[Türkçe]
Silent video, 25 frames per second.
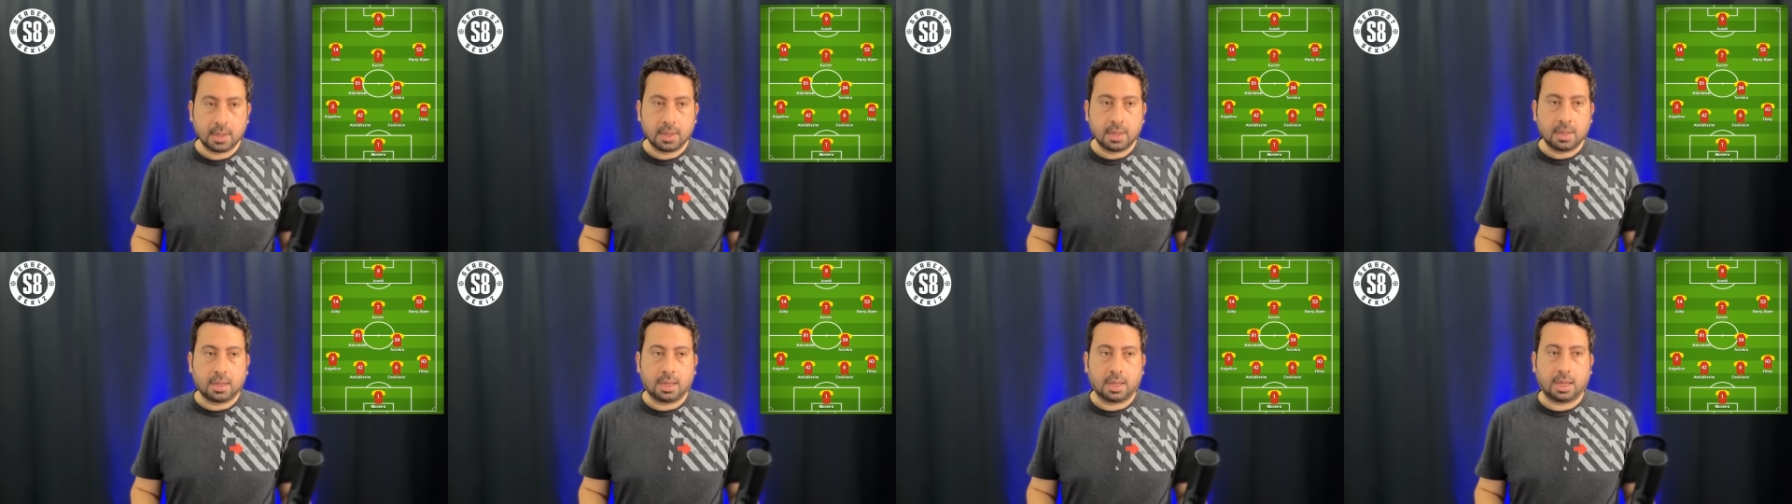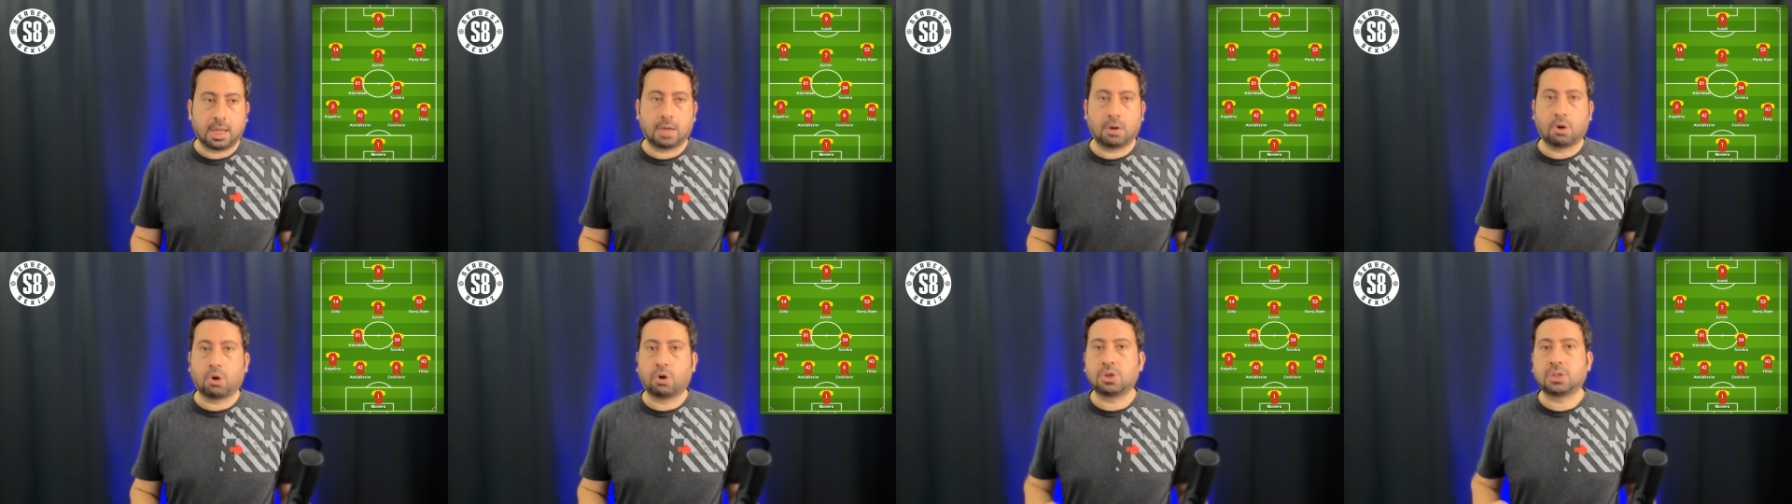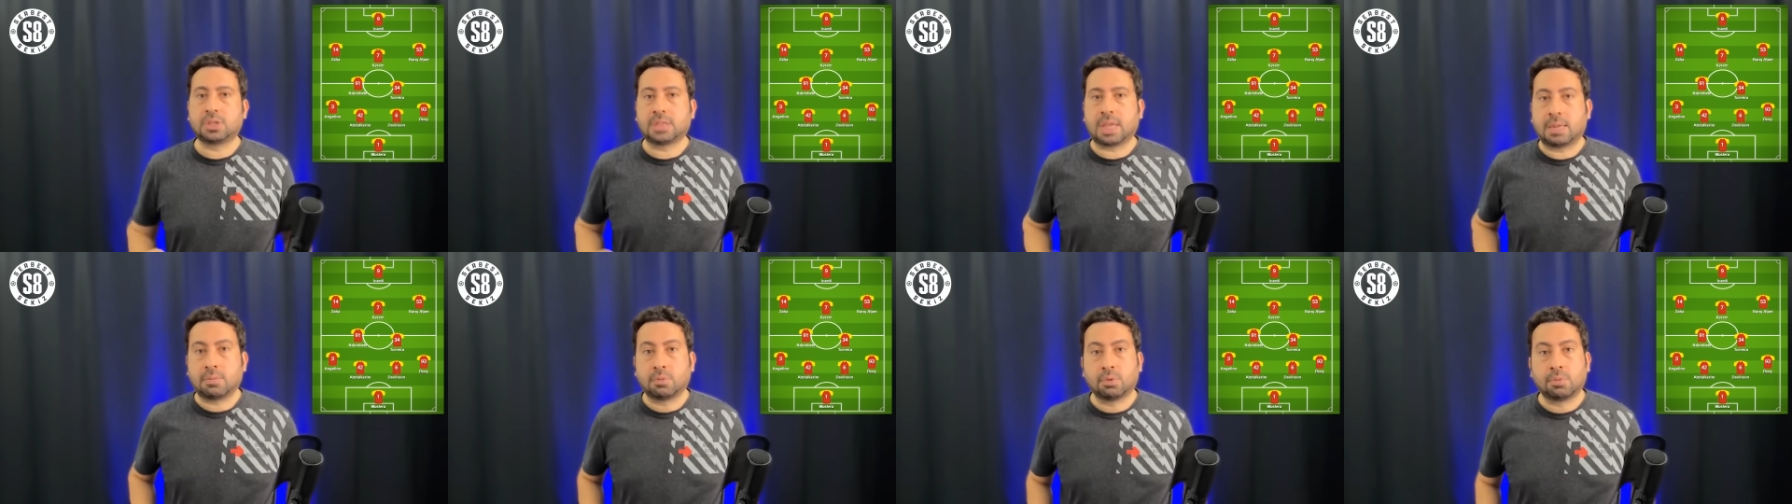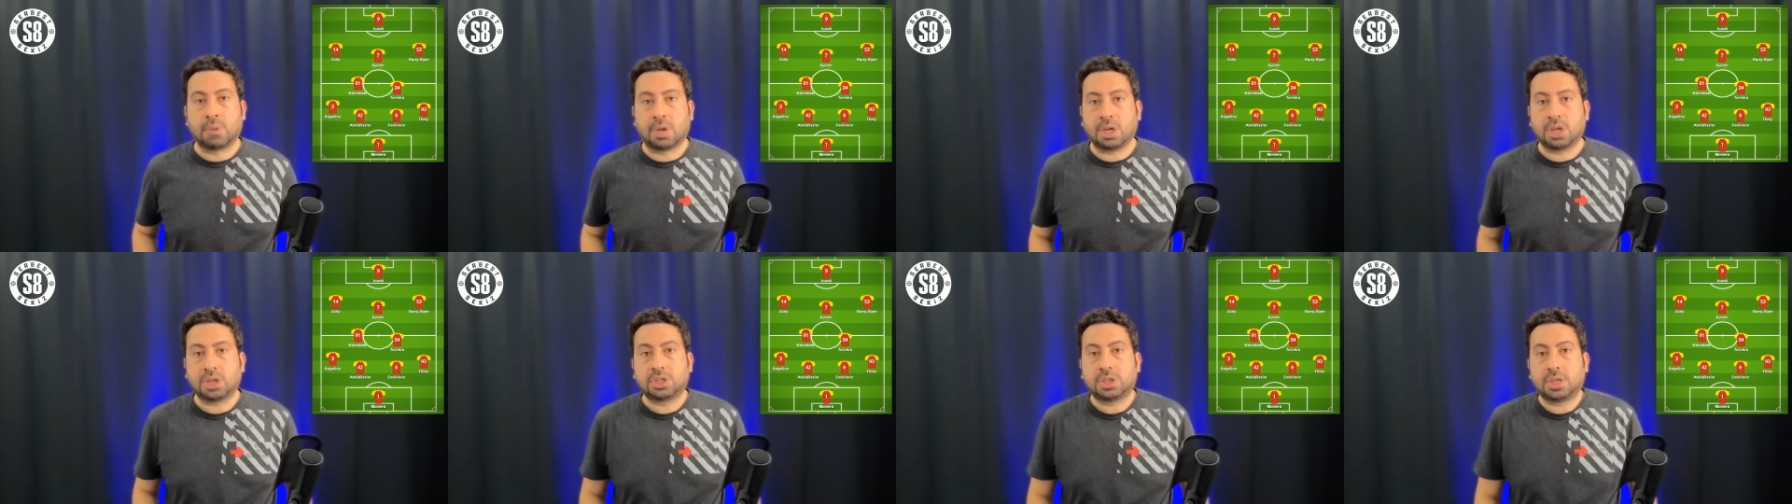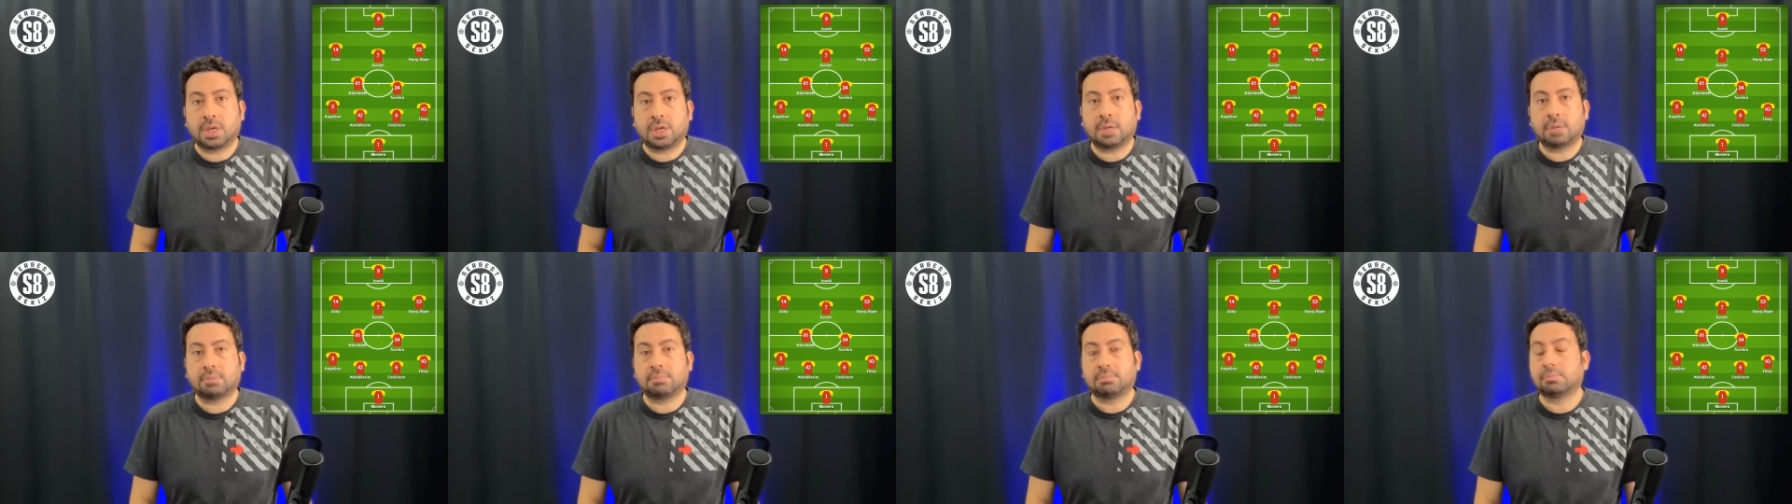E, o yüzden bu
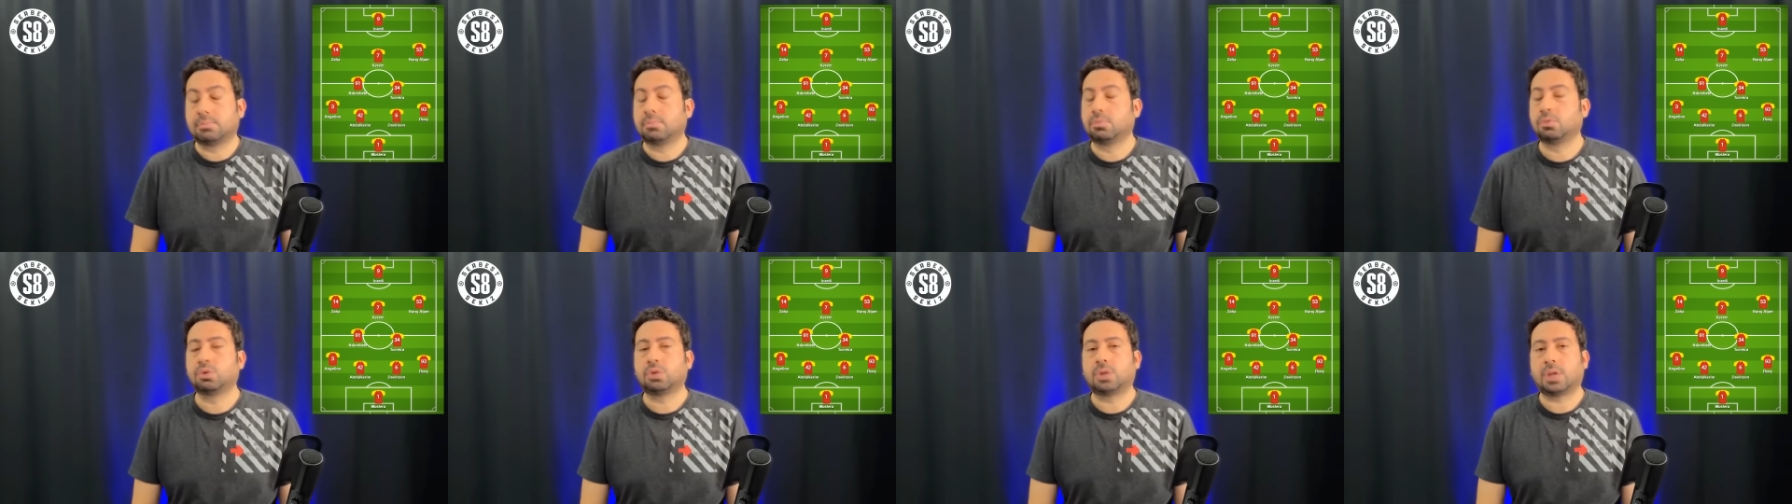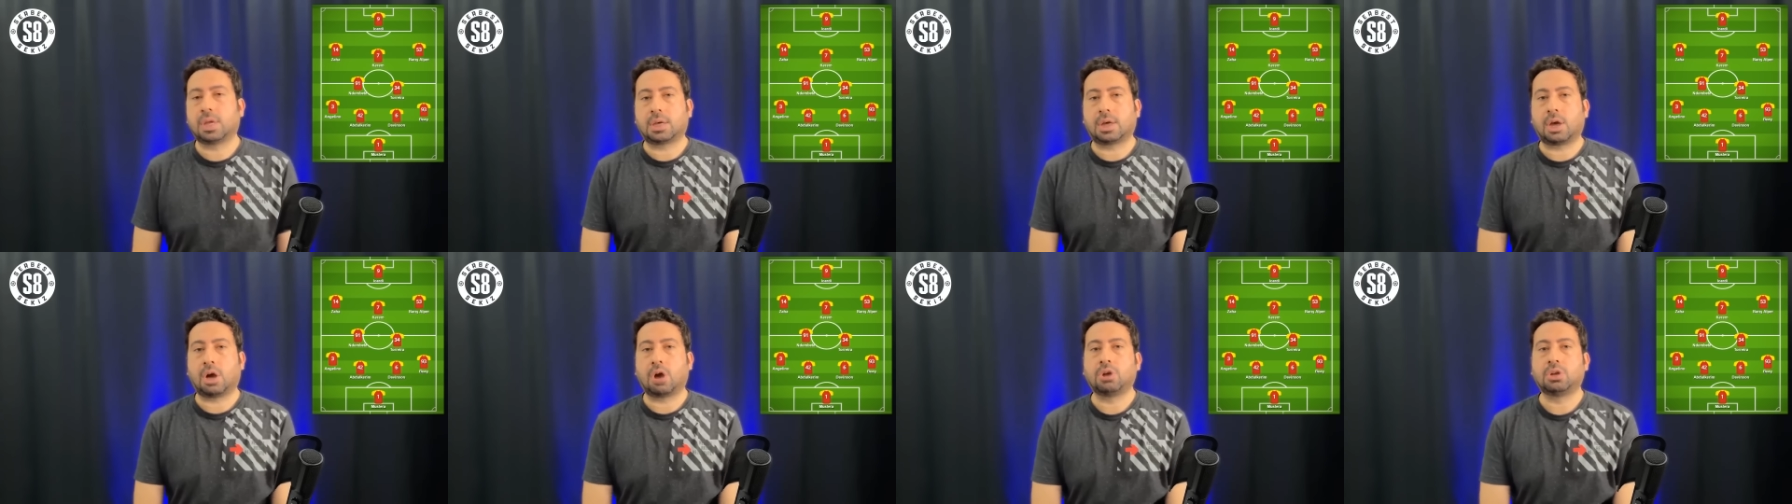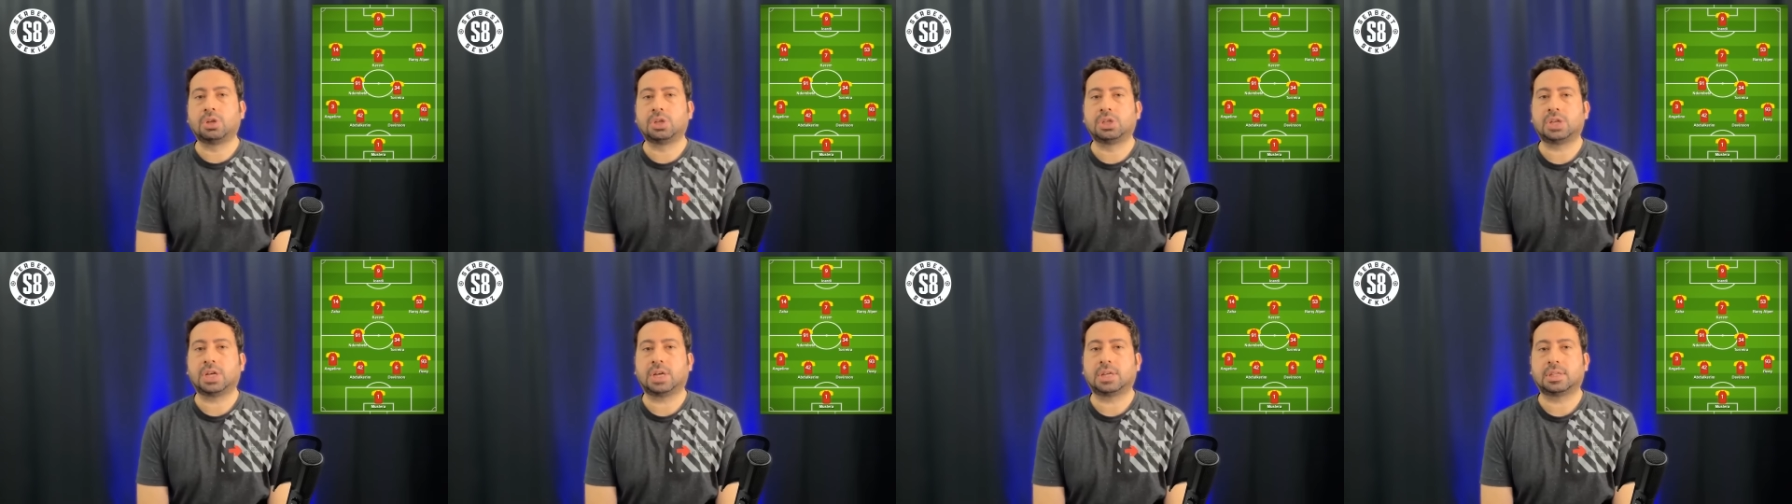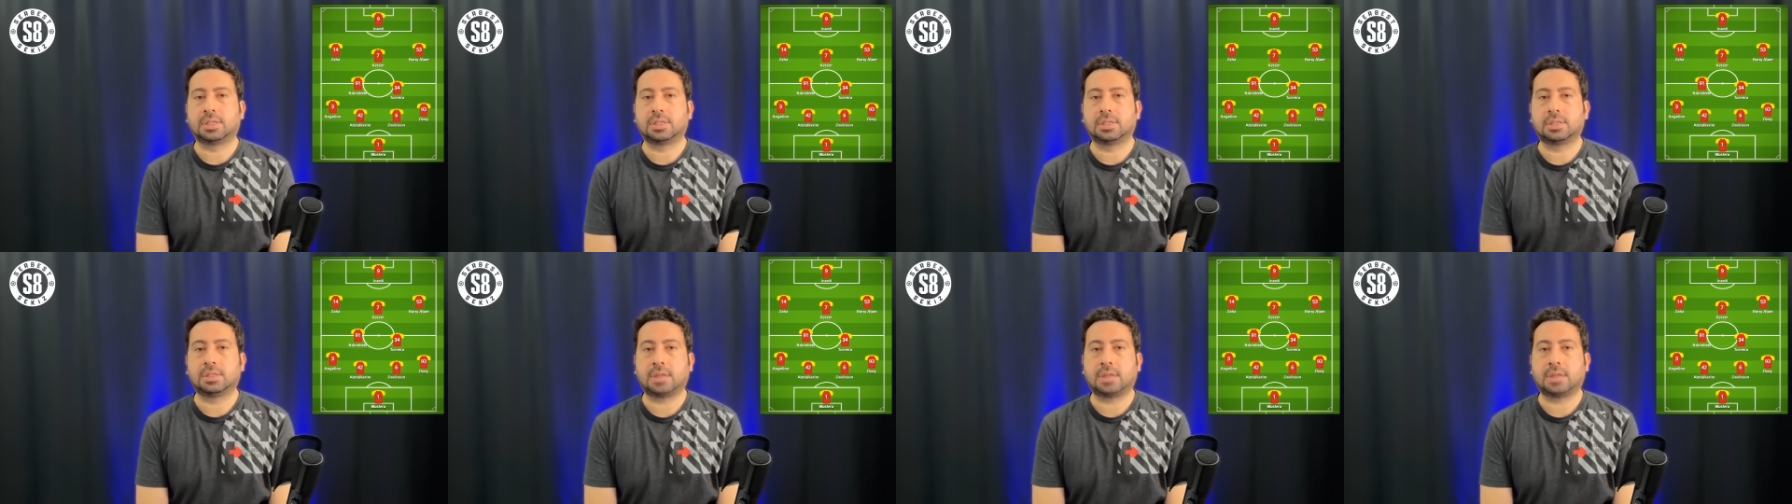maçta mutlaka oynayacaktır.